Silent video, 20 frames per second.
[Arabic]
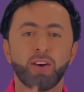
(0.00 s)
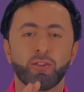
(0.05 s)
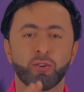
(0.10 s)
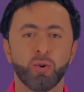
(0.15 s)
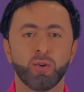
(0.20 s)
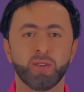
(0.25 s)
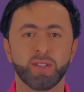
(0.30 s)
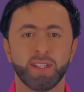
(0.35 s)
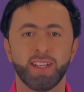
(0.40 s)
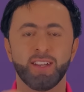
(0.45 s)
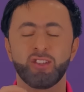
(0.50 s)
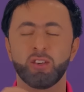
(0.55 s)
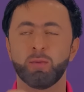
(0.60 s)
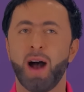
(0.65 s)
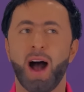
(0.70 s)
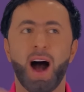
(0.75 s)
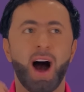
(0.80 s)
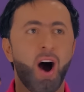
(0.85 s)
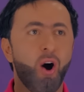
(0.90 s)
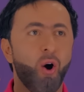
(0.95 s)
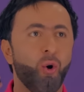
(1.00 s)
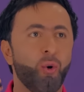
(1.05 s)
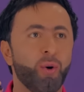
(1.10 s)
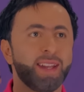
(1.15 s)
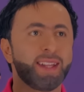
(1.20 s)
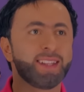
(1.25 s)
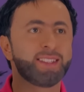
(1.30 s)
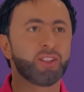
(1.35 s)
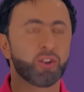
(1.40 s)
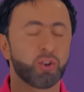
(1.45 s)
روزي يا جماعه
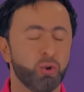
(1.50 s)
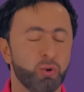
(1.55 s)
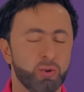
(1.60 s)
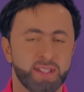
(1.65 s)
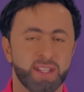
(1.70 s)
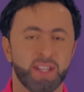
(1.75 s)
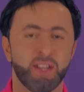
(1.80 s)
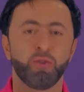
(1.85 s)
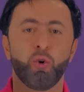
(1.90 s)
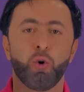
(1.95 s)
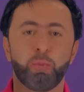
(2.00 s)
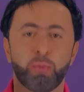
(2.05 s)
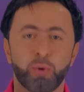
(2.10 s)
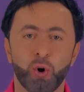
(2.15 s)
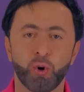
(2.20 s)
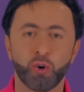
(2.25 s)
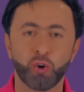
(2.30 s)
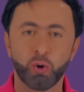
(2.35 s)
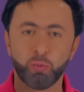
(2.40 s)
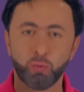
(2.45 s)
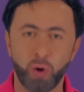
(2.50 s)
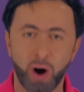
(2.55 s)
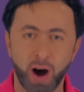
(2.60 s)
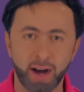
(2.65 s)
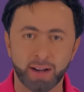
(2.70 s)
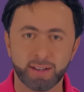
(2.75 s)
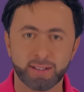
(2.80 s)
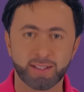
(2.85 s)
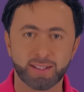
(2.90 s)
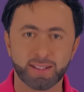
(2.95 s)
اغنيه روزي وبرونو
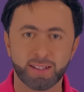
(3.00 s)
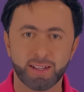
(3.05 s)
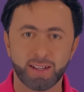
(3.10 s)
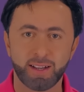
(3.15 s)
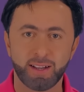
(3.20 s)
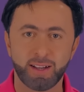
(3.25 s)
مارس